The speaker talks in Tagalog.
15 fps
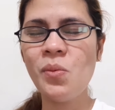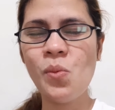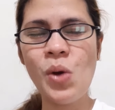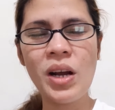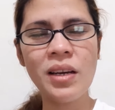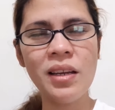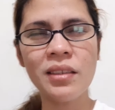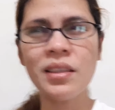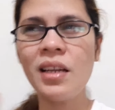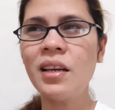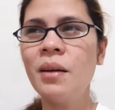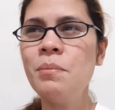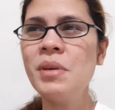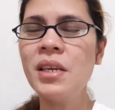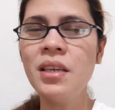Huwag lang
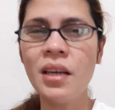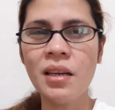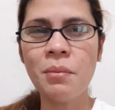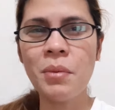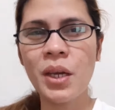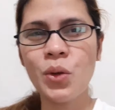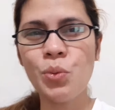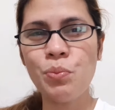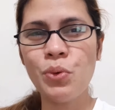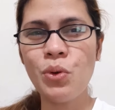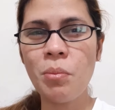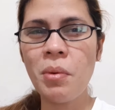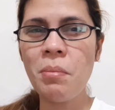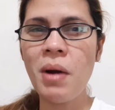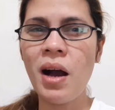talaga bigyan ng
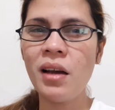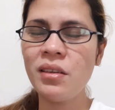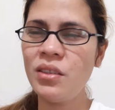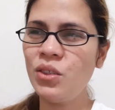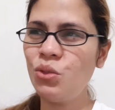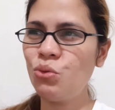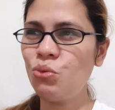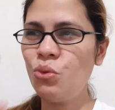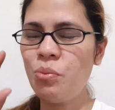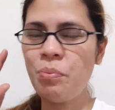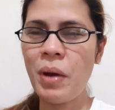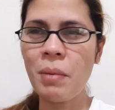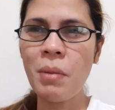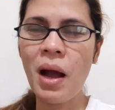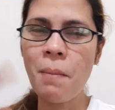microphone ng babaeng to.
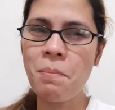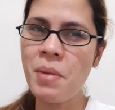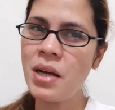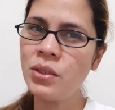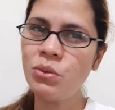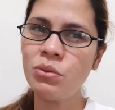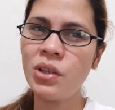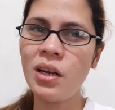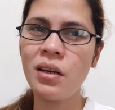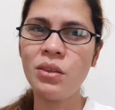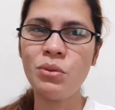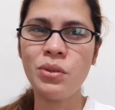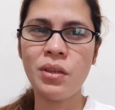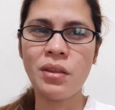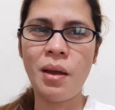Pag makapasok talaga
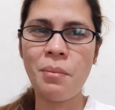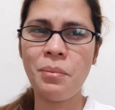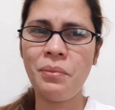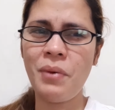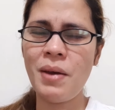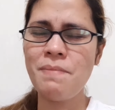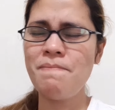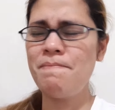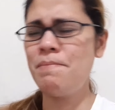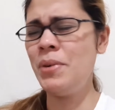to sa top 5.